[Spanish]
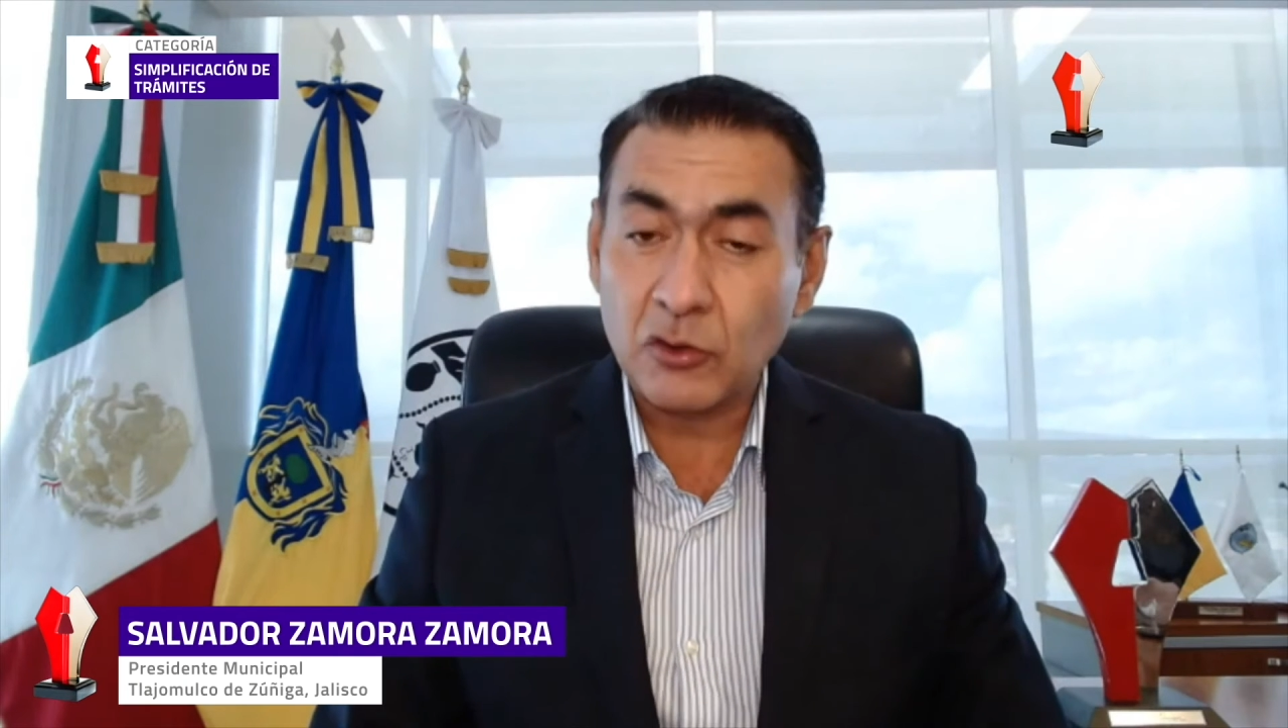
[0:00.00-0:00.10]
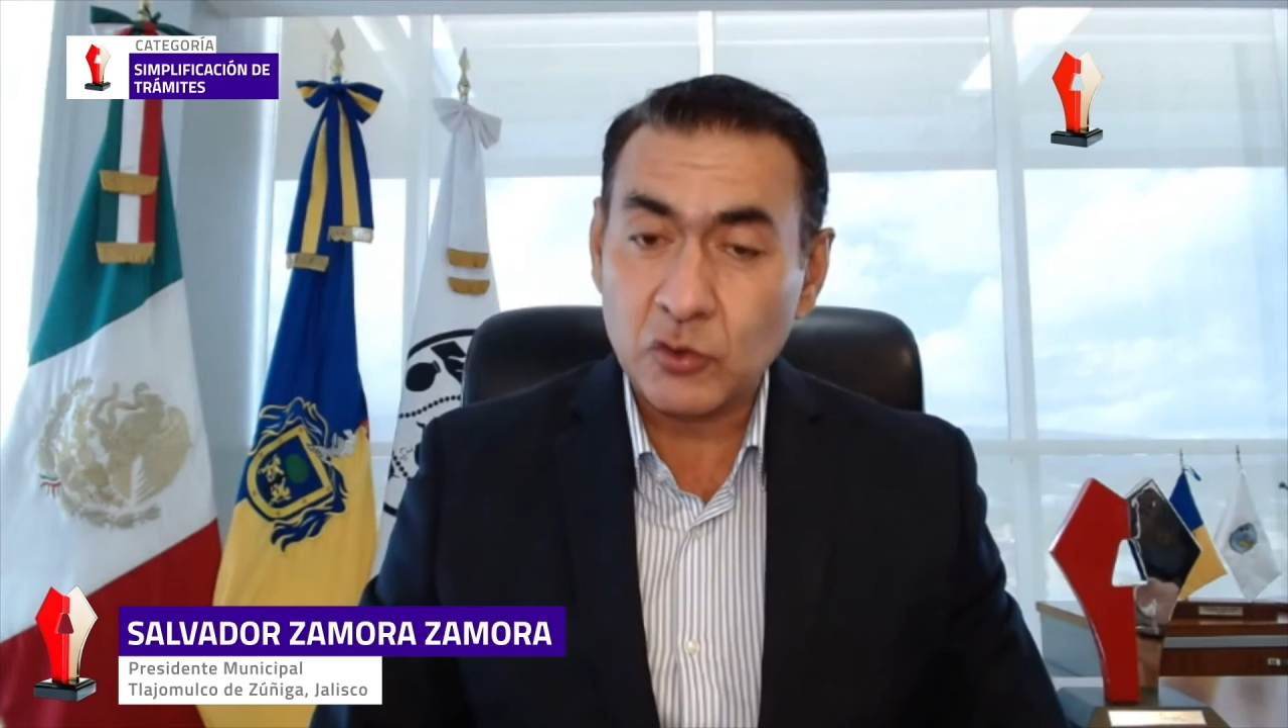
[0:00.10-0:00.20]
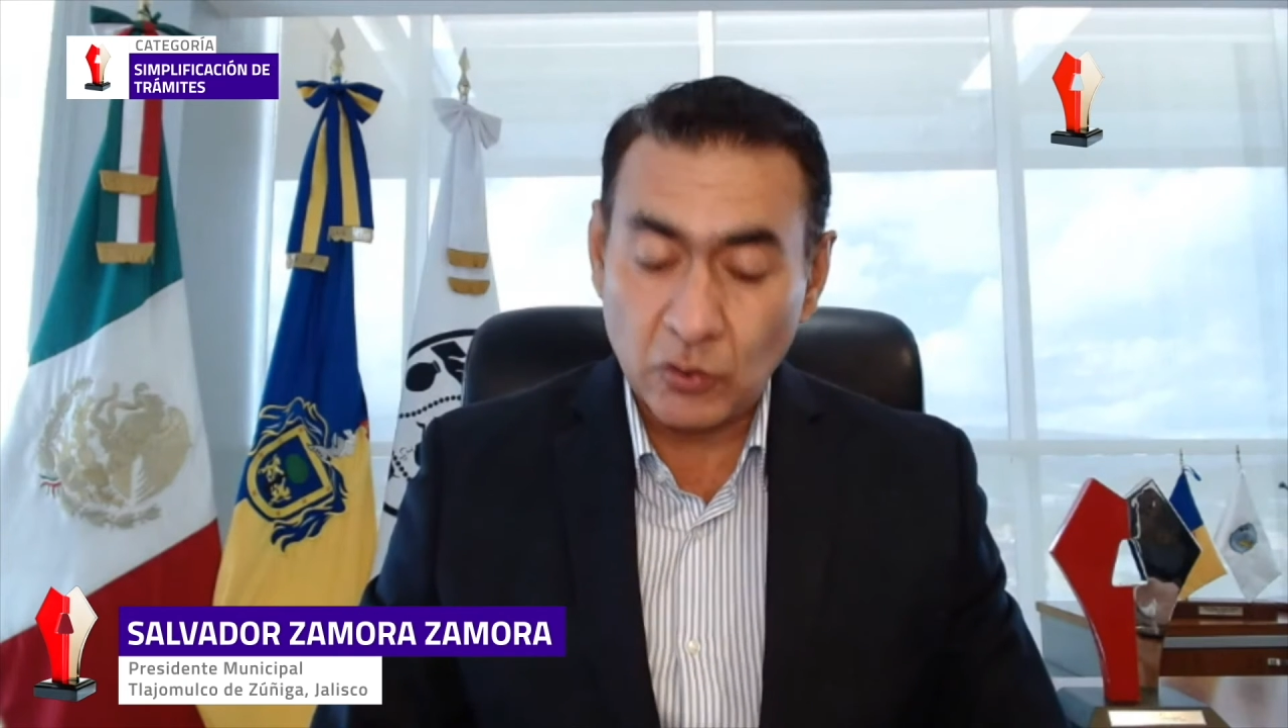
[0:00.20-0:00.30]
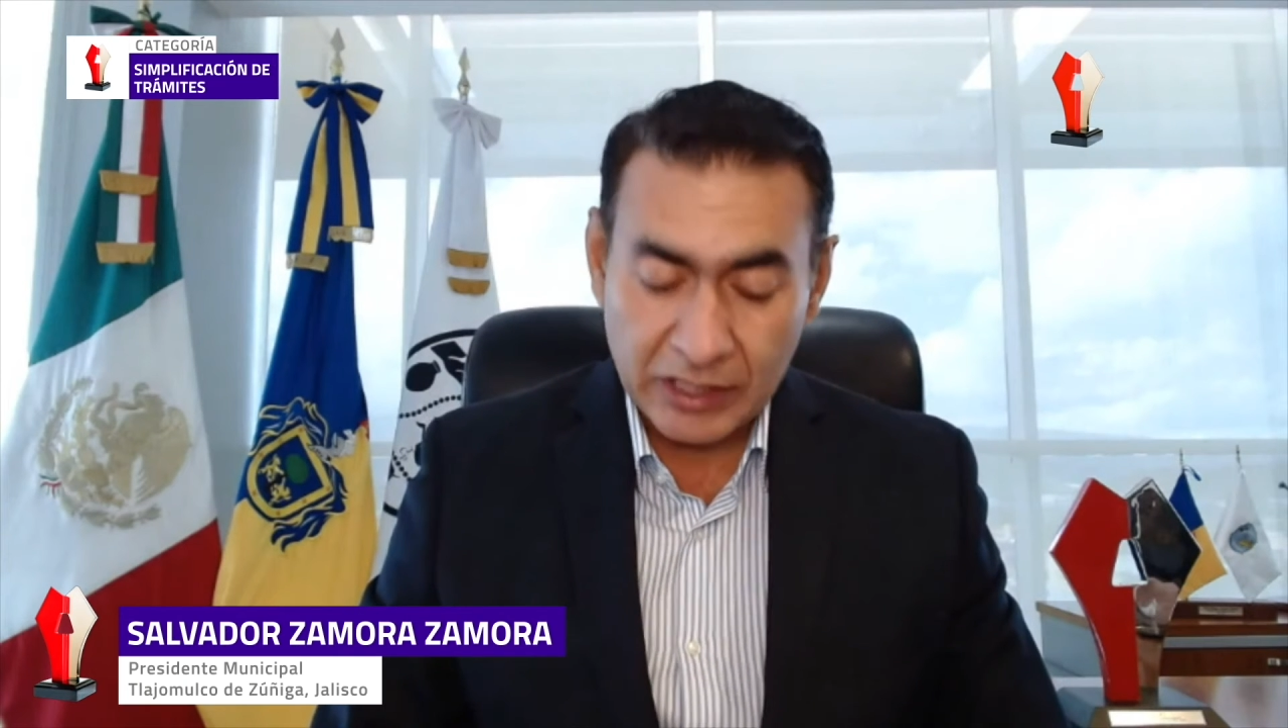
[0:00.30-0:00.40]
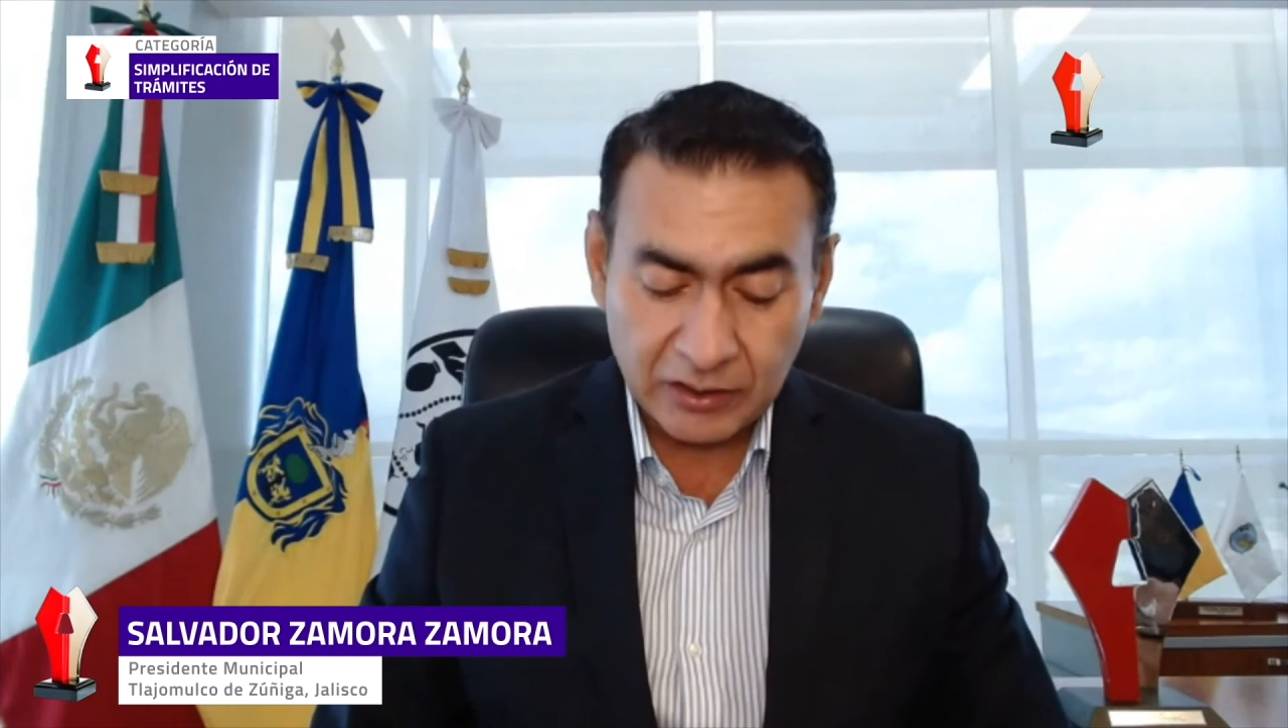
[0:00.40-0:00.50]

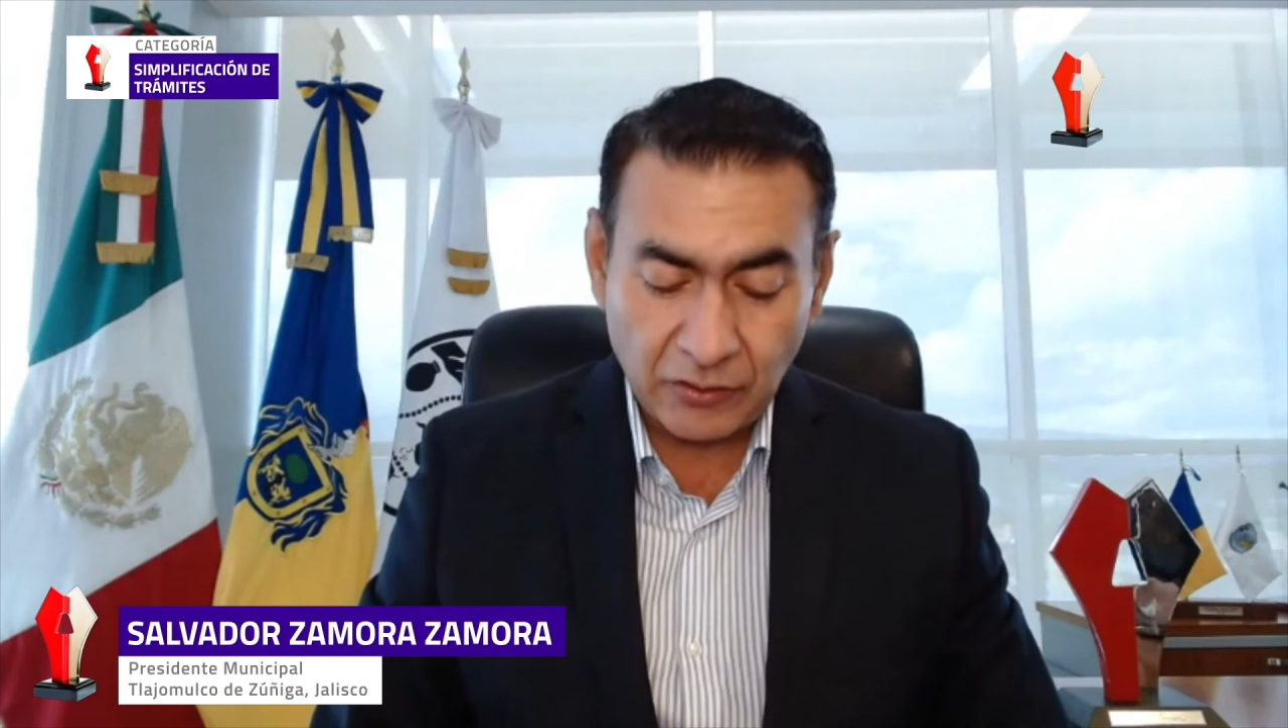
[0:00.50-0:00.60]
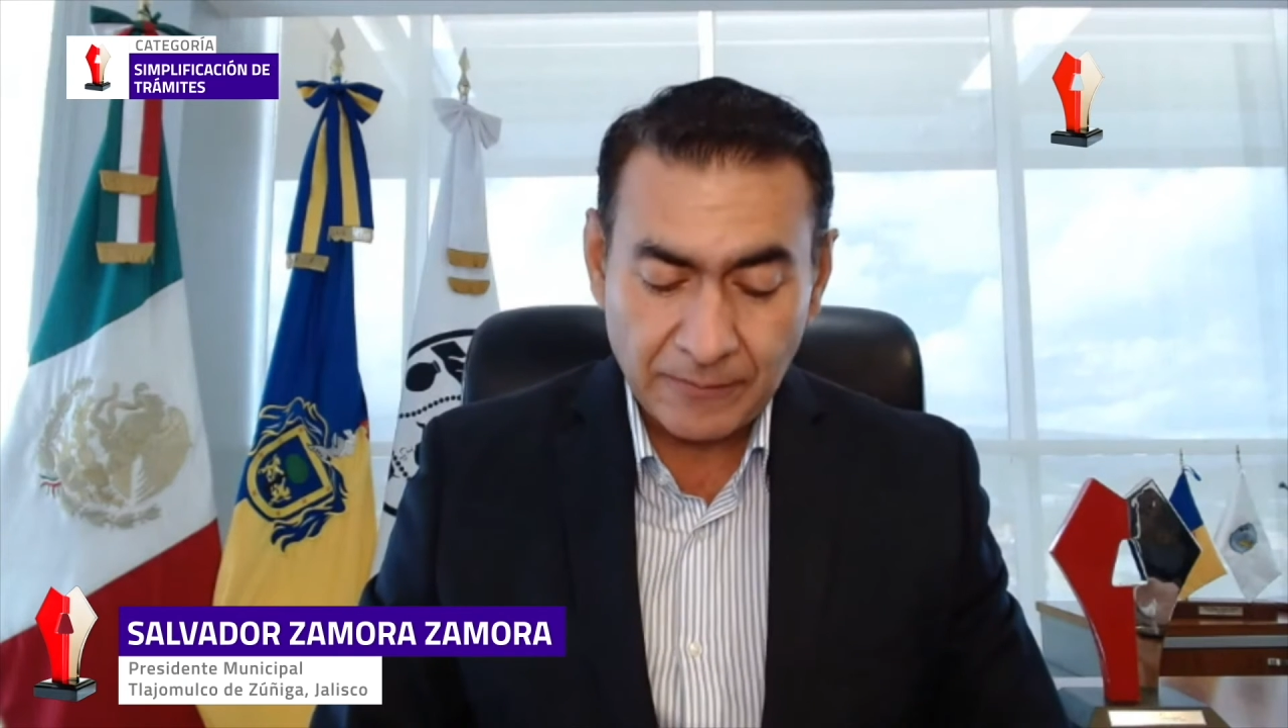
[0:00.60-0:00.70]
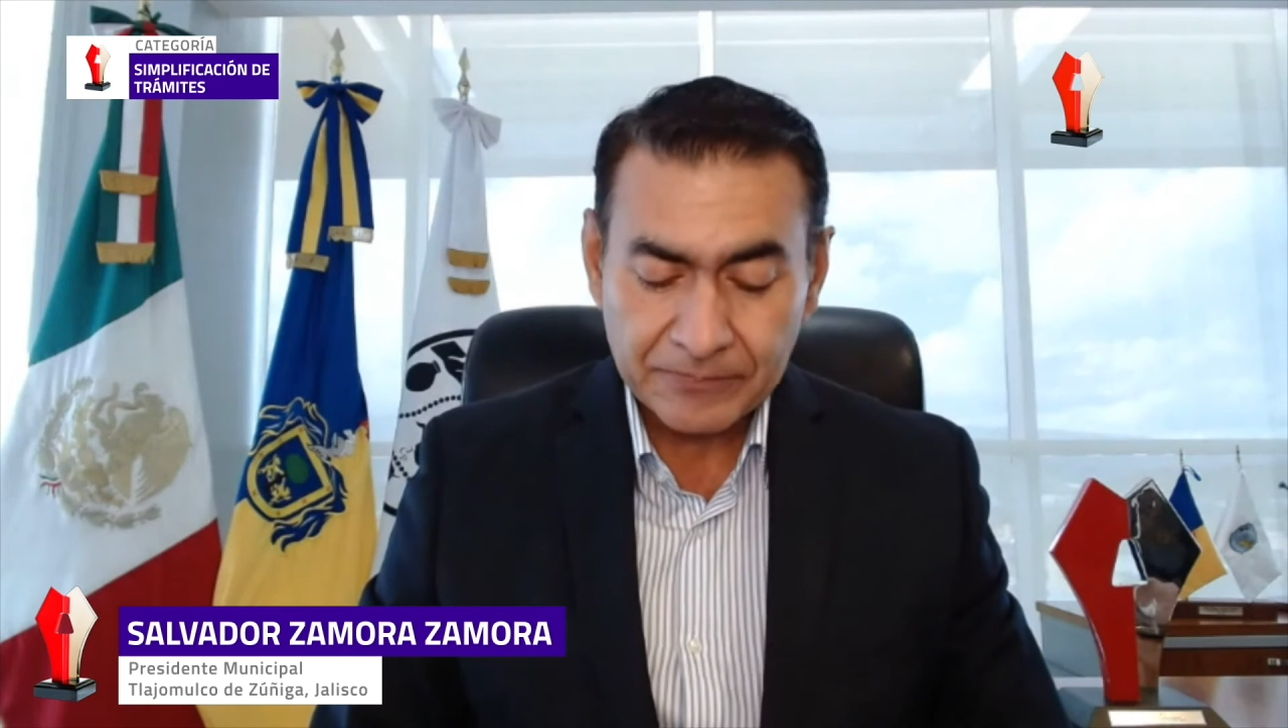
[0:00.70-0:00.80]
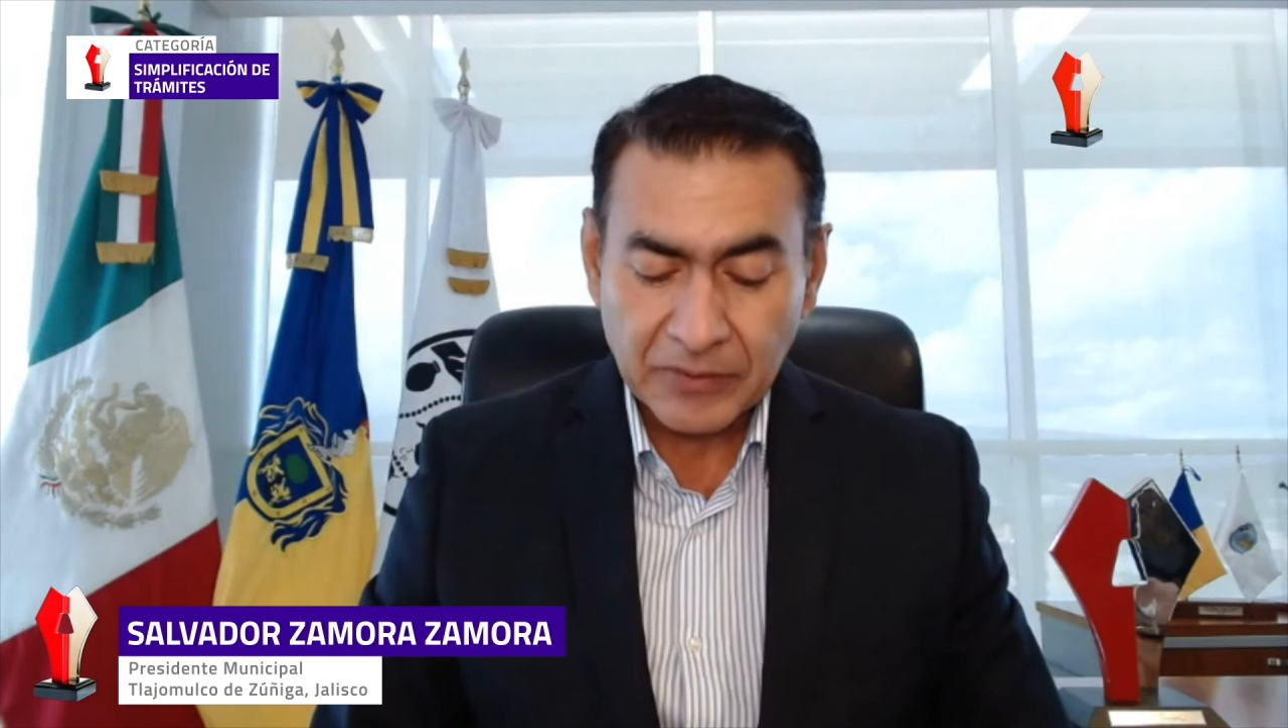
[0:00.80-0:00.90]
oscurito